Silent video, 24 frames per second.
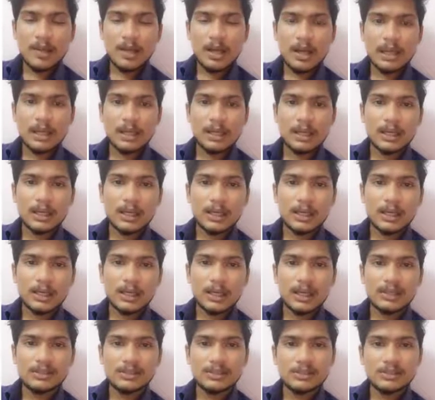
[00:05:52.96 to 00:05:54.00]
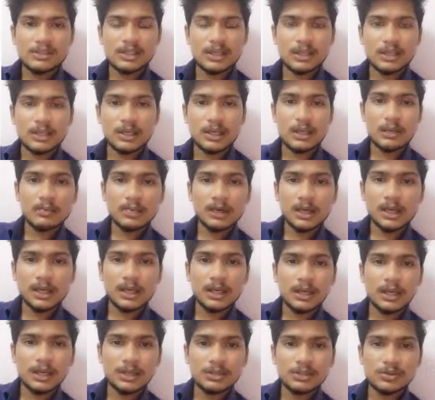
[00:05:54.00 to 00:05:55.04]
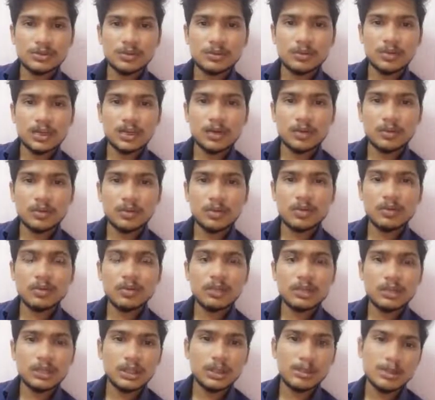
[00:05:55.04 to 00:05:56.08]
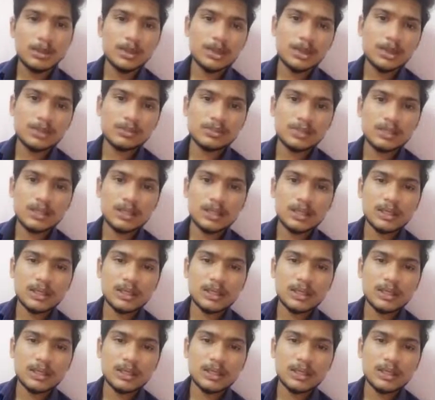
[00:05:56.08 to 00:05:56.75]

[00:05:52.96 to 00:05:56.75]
அதெல்லாம் ரைஸு சிக்கன்லாம் மலையில் நனைஞ்சு ஒரு மாதிரி இருக்கும் இந்த பக்கம் காமிச்சா